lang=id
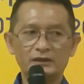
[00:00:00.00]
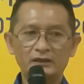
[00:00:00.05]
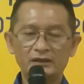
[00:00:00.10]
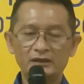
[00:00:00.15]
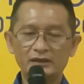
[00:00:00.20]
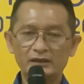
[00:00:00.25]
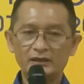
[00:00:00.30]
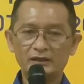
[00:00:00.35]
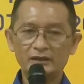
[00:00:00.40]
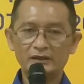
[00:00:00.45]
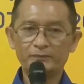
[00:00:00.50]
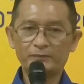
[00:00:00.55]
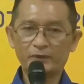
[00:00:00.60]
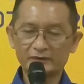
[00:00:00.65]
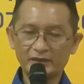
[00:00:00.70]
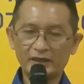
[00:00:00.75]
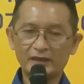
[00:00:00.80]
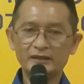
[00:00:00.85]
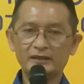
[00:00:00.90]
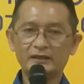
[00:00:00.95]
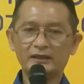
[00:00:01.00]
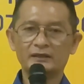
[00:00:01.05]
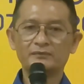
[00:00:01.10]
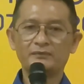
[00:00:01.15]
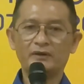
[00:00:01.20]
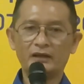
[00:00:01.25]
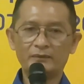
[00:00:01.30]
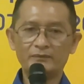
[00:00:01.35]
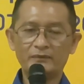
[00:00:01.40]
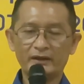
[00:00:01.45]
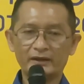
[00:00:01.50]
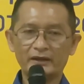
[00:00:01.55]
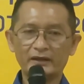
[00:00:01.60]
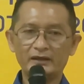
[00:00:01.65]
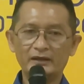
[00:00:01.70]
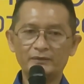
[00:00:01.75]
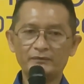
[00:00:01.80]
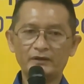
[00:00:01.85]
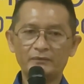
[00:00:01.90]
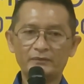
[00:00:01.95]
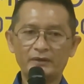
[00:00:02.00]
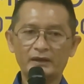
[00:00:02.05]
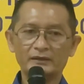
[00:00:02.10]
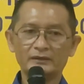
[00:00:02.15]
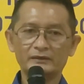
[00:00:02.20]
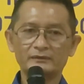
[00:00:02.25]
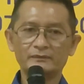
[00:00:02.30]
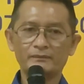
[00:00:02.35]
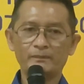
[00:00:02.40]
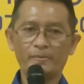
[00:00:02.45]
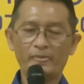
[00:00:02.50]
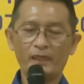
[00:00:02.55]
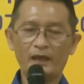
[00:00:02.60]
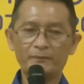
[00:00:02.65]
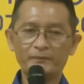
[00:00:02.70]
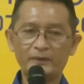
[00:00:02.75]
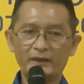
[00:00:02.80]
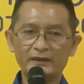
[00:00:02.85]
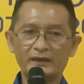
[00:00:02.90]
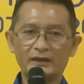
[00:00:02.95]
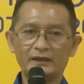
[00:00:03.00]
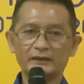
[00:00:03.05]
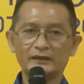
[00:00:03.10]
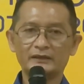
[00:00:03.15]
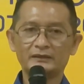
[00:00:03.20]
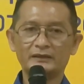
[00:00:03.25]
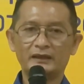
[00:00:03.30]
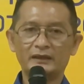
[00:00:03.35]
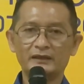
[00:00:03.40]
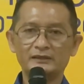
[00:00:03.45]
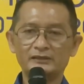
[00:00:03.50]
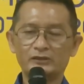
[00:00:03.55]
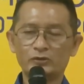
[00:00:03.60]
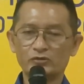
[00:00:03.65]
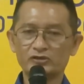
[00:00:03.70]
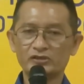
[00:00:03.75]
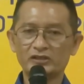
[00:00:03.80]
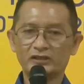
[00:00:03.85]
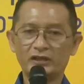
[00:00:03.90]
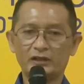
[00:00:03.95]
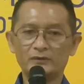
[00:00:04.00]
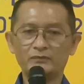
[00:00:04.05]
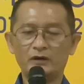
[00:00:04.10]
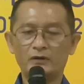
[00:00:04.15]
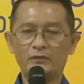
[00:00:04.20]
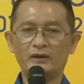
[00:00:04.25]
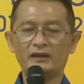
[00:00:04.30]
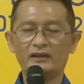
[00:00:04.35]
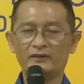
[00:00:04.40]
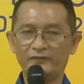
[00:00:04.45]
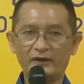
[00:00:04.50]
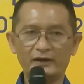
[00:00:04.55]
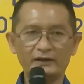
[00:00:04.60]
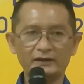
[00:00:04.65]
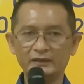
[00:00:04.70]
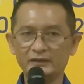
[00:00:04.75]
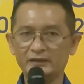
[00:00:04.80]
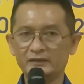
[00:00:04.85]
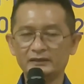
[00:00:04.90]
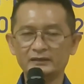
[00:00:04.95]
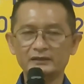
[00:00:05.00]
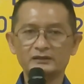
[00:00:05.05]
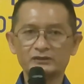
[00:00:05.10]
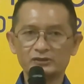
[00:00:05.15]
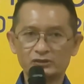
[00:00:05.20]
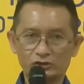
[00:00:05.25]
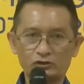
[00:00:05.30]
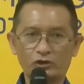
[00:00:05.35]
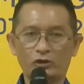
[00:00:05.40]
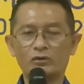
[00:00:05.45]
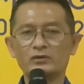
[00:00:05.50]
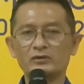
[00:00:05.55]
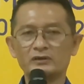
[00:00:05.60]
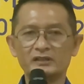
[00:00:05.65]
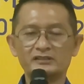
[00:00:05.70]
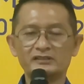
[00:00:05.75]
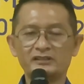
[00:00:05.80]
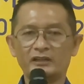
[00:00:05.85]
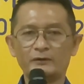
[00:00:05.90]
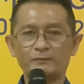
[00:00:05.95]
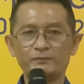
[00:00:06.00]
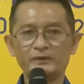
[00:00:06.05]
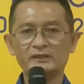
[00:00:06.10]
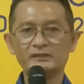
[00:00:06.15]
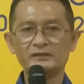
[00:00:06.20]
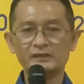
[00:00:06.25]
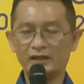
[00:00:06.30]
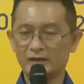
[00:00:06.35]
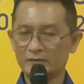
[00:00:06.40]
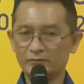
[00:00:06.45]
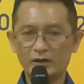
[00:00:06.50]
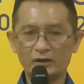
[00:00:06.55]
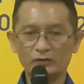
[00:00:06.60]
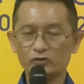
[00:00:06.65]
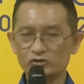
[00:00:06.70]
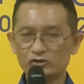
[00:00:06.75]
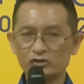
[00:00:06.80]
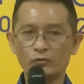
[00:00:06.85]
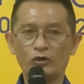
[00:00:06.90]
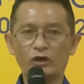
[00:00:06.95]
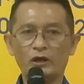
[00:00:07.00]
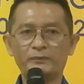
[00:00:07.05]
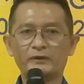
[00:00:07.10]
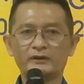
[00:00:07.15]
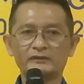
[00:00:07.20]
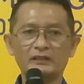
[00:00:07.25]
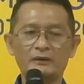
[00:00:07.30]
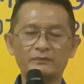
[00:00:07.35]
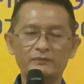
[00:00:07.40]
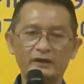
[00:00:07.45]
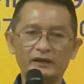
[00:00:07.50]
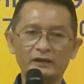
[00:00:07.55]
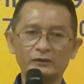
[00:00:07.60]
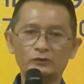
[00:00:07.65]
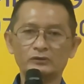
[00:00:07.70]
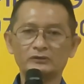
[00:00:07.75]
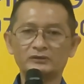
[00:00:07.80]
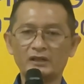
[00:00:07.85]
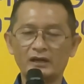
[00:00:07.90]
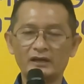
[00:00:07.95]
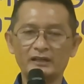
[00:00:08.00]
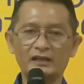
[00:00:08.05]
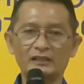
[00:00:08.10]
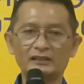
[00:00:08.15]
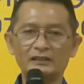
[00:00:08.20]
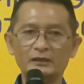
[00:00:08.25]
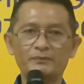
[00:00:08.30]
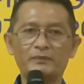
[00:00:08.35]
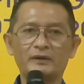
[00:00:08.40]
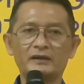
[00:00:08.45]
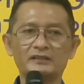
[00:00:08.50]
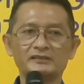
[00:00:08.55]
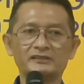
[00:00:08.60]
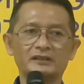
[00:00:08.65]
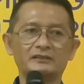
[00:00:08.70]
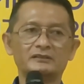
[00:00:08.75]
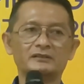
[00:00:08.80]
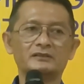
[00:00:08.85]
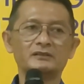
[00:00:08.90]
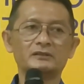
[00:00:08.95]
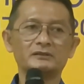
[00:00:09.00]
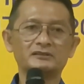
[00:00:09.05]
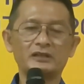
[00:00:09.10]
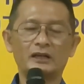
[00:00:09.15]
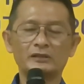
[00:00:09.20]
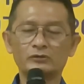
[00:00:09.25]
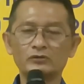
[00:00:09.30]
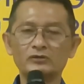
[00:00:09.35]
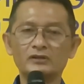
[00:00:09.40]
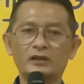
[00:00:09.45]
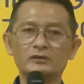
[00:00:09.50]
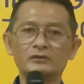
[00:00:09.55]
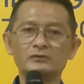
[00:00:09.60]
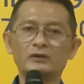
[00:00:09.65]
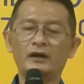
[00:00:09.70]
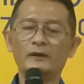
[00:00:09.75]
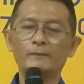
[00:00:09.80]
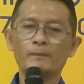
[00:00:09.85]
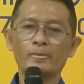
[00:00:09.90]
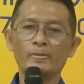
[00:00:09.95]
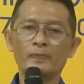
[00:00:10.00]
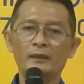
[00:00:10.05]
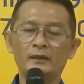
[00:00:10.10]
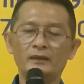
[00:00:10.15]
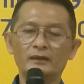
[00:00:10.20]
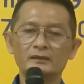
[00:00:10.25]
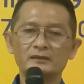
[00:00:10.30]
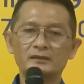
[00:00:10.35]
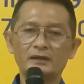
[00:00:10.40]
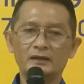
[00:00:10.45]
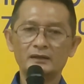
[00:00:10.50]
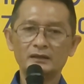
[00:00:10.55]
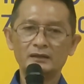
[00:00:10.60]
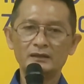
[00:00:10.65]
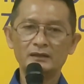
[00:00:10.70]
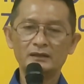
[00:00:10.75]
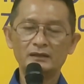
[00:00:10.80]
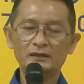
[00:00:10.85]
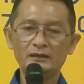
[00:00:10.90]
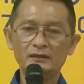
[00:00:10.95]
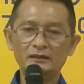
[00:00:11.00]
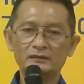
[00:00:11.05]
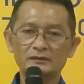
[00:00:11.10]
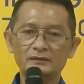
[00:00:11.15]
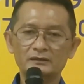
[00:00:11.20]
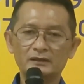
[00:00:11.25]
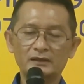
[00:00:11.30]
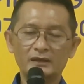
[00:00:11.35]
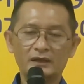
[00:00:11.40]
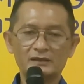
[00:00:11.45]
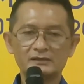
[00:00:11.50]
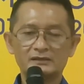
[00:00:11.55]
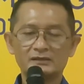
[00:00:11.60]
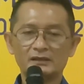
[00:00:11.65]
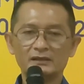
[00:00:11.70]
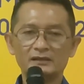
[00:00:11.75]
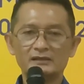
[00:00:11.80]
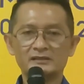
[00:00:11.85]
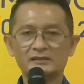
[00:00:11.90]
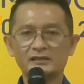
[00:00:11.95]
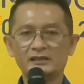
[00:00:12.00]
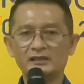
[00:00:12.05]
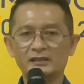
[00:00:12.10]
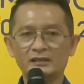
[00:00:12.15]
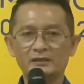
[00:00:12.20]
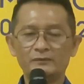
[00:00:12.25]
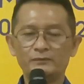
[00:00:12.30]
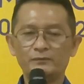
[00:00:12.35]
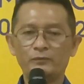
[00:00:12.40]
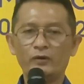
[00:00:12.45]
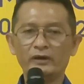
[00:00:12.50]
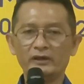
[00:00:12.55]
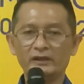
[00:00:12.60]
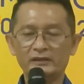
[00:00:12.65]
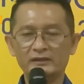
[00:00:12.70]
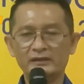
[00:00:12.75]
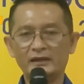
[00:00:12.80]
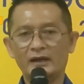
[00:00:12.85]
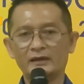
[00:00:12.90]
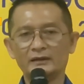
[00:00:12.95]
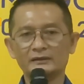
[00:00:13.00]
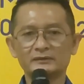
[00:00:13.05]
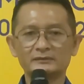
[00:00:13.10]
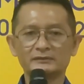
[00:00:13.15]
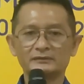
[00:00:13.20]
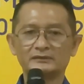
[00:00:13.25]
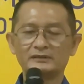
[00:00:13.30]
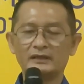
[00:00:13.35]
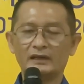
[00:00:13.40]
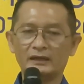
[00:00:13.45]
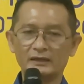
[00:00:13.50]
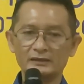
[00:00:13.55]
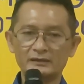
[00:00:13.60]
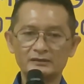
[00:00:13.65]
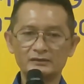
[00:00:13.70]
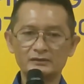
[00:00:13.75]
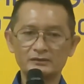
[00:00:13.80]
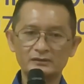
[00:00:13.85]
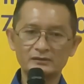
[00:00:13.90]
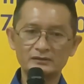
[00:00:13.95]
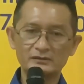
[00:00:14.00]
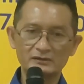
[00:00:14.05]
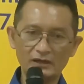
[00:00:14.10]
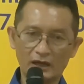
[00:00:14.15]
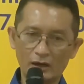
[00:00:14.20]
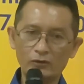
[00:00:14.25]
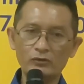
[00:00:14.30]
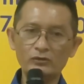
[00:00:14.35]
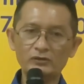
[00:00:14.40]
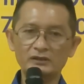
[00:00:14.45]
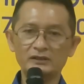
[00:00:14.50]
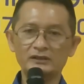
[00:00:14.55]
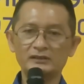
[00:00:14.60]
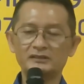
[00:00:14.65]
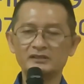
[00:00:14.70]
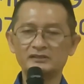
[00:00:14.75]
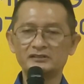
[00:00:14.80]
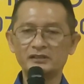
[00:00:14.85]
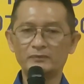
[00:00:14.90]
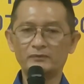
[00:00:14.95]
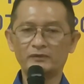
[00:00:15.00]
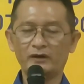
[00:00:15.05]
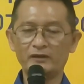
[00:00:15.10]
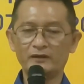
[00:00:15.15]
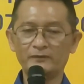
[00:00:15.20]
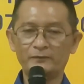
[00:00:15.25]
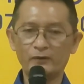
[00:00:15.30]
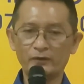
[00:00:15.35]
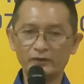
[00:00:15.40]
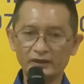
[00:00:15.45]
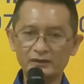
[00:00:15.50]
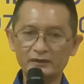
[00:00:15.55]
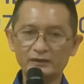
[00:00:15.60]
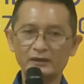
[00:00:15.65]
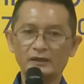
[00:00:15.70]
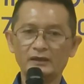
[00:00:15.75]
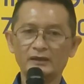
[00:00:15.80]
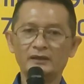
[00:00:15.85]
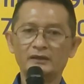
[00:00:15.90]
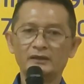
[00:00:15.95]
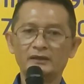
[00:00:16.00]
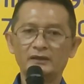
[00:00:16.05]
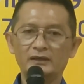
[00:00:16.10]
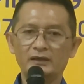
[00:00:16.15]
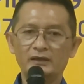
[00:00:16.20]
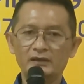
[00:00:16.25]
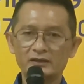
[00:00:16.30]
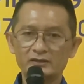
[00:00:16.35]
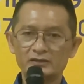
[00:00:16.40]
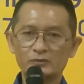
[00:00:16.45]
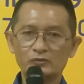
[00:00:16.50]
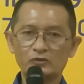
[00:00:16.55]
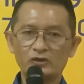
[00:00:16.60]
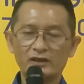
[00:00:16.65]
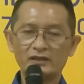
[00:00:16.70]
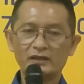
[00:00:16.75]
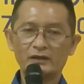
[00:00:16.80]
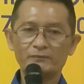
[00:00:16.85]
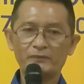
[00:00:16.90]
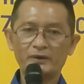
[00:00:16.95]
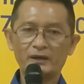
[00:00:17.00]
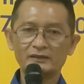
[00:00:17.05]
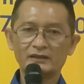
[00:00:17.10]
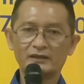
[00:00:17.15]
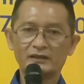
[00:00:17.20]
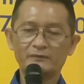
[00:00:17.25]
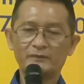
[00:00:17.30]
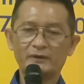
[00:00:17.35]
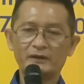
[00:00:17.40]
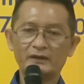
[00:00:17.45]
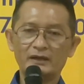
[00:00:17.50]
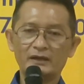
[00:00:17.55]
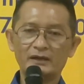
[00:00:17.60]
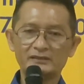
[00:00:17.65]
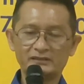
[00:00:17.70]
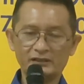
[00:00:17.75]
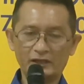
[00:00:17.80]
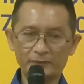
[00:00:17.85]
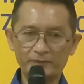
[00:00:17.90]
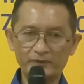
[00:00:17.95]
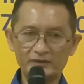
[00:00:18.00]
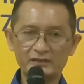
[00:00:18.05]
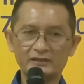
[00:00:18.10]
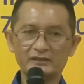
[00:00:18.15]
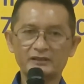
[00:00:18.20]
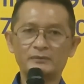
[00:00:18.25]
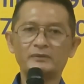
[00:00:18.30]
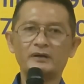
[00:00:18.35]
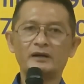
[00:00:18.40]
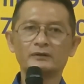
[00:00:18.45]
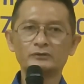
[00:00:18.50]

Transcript: Di pertandingan malam hari ini memang apa yang kita instruksikan bahwa Lavani strong di servis dan bagus di bola pertama itu terlihat di pada set satu dan dua. Jadi dengan selisih poin yang sangat jauh di sistem dari poin, ini semua dampak daripada servis kita